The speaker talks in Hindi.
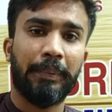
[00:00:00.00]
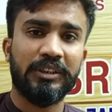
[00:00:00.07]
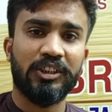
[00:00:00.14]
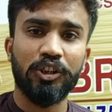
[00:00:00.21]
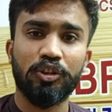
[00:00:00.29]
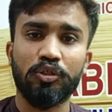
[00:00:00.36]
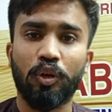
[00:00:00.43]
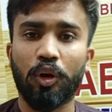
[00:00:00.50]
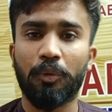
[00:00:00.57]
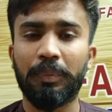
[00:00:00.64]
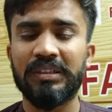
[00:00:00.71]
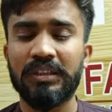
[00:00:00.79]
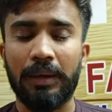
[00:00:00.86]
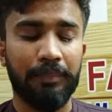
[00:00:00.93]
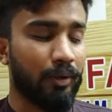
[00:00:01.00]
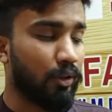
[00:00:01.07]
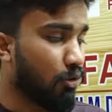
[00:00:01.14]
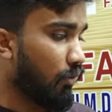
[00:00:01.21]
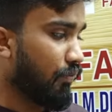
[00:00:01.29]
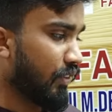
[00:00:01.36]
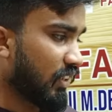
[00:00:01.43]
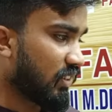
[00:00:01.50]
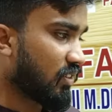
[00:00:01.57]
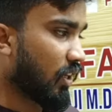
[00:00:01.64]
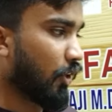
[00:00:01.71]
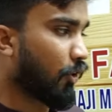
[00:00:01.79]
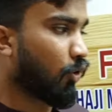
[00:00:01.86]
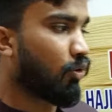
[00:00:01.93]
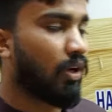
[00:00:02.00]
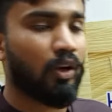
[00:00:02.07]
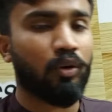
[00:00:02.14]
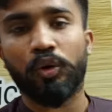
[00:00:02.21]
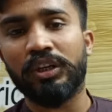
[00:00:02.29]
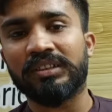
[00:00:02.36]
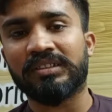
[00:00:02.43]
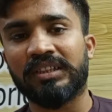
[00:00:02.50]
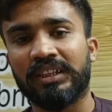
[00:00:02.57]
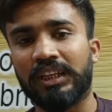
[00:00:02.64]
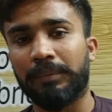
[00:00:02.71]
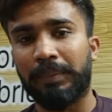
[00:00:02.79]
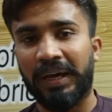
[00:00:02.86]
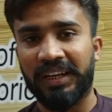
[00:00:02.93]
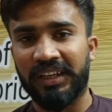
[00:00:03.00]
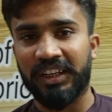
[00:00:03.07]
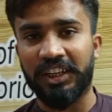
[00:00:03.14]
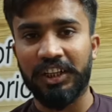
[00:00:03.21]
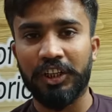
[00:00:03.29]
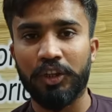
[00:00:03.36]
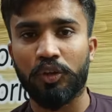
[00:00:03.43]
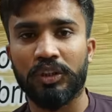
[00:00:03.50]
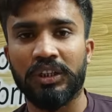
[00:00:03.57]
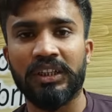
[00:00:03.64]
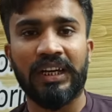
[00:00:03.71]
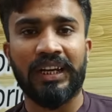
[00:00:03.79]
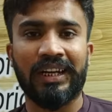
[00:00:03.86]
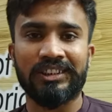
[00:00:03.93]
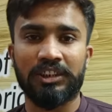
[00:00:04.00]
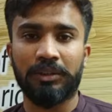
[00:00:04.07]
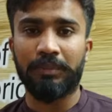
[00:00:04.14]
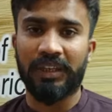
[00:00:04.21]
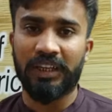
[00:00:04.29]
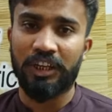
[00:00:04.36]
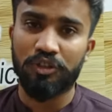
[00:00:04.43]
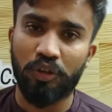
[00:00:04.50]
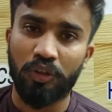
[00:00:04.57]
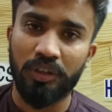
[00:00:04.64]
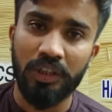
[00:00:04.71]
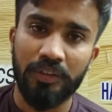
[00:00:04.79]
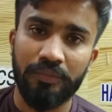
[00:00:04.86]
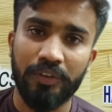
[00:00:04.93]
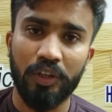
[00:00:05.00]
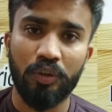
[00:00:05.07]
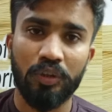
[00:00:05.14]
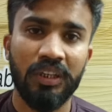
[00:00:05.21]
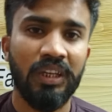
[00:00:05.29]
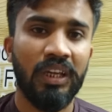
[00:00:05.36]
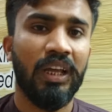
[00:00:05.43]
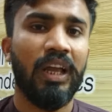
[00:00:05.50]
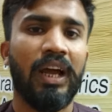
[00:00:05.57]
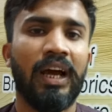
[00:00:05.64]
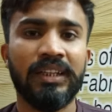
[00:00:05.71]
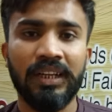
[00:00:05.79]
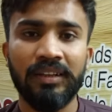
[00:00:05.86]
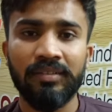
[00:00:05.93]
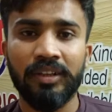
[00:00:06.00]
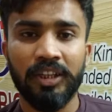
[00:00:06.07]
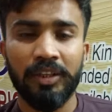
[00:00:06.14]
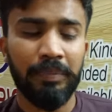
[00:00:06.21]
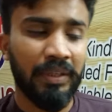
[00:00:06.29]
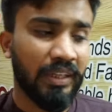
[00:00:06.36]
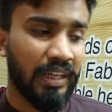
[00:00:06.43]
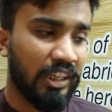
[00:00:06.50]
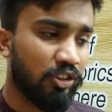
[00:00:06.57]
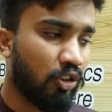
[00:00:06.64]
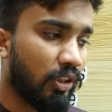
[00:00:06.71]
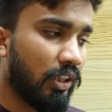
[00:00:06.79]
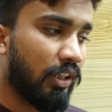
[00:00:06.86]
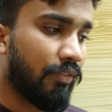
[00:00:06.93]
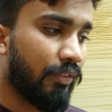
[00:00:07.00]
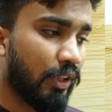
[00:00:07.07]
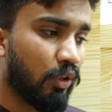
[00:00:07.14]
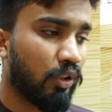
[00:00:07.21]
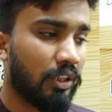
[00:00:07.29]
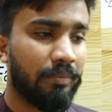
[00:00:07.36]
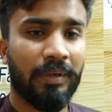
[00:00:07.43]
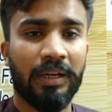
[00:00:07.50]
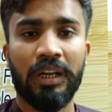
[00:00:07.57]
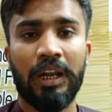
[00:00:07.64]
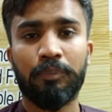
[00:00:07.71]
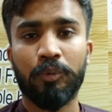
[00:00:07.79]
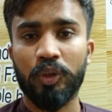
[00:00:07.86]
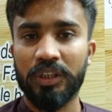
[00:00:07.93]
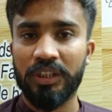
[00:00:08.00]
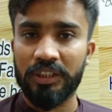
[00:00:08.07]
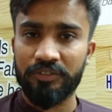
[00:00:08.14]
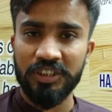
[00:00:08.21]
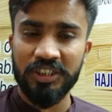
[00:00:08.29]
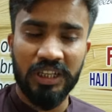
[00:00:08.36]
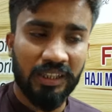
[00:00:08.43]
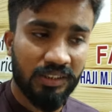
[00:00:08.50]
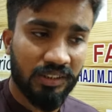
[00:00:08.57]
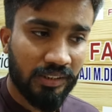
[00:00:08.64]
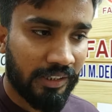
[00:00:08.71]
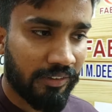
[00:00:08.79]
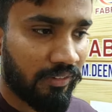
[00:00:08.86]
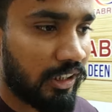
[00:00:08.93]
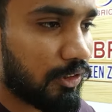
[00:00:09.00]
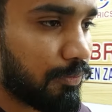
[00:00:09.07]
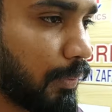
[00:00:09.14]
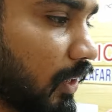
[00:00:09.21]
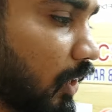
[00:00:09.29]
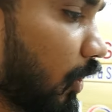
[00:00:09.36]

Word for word: पच्चीस सौ रुपये इसका बिल्कुल फिक्स रेट होगा कोई इसके अंदर बार्गेनिंग नहीं होगी कराची में कैश ऑन डिलीवरी होगी अदर सिटी भी कैश ऑन डिलीवरी होगी मगर आपको डिलीवरी चार्जेस एडवांस पे